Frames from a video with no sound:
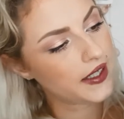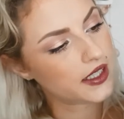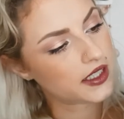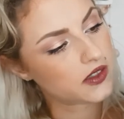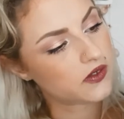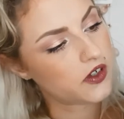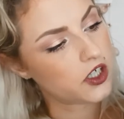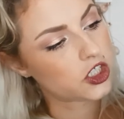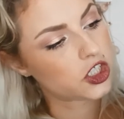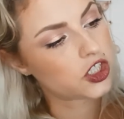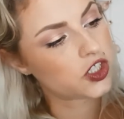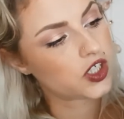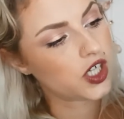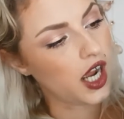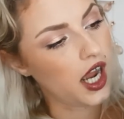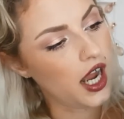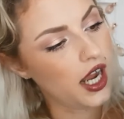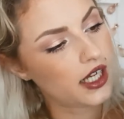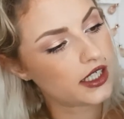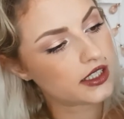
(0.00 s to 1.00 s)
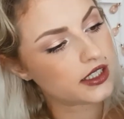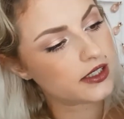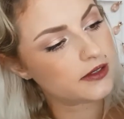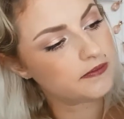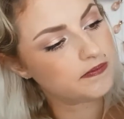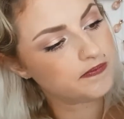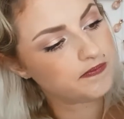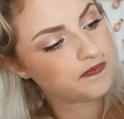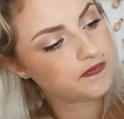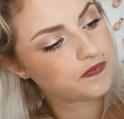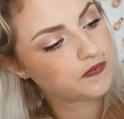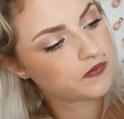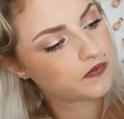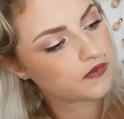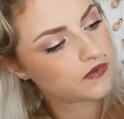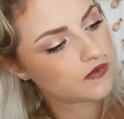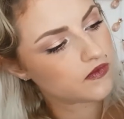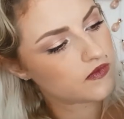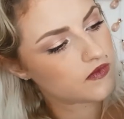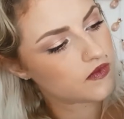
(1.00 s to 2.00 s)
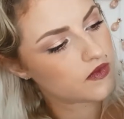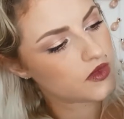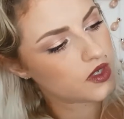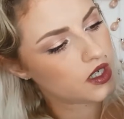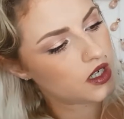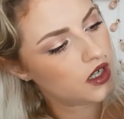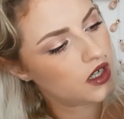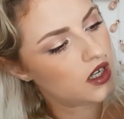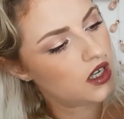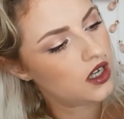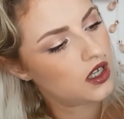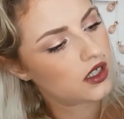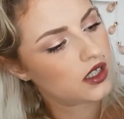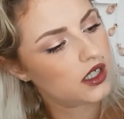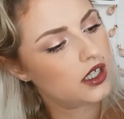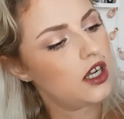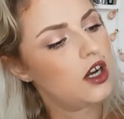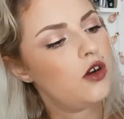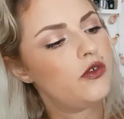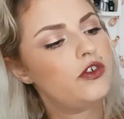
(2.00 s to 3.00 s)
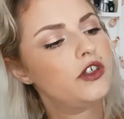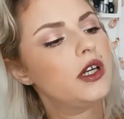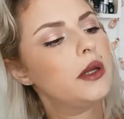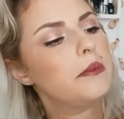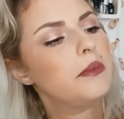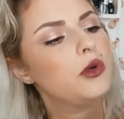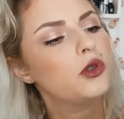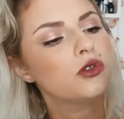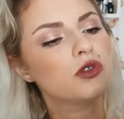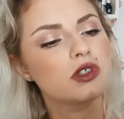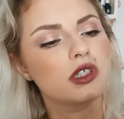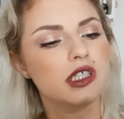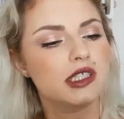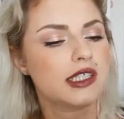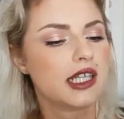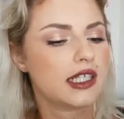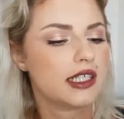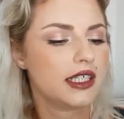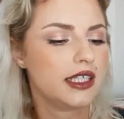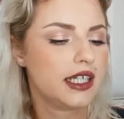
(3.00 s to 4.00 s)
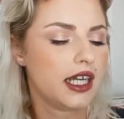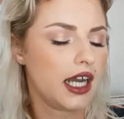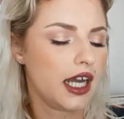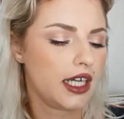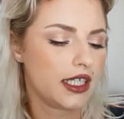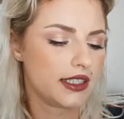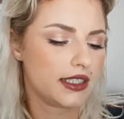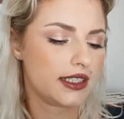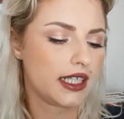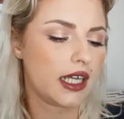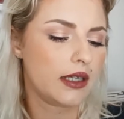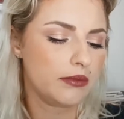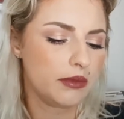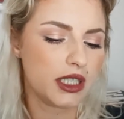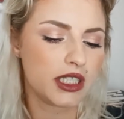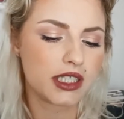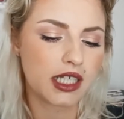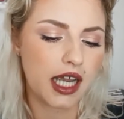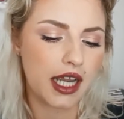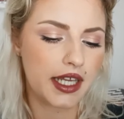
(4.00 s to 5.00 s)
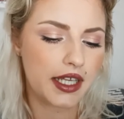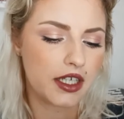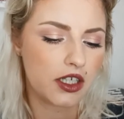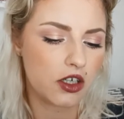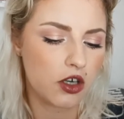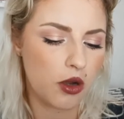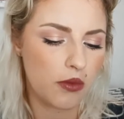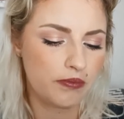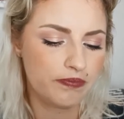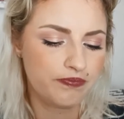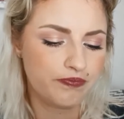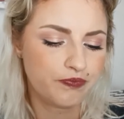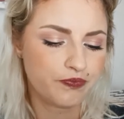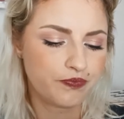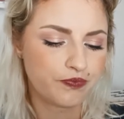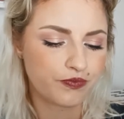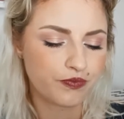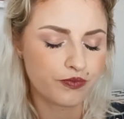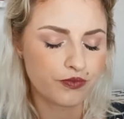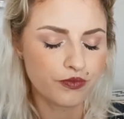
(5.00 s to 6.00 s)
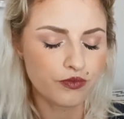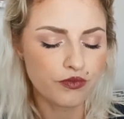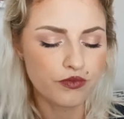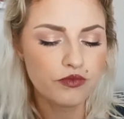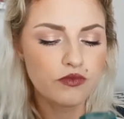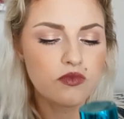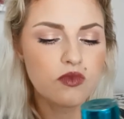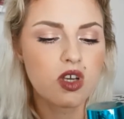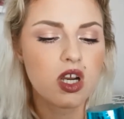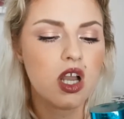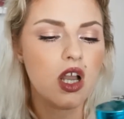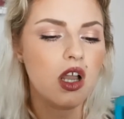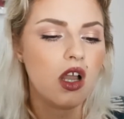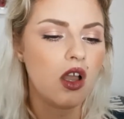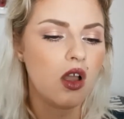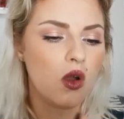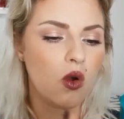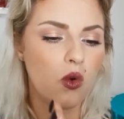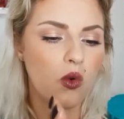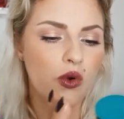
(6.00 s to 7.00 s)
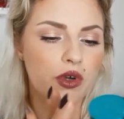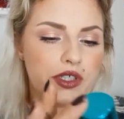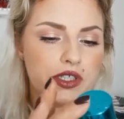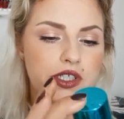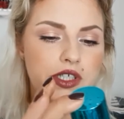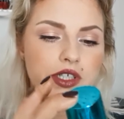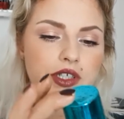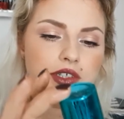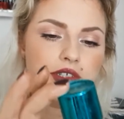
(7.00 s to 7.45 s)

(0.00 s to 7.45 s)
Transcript: das war Start. Genau, von dem Produkt, das hatte ich ja erst dann mit reingenommen. Und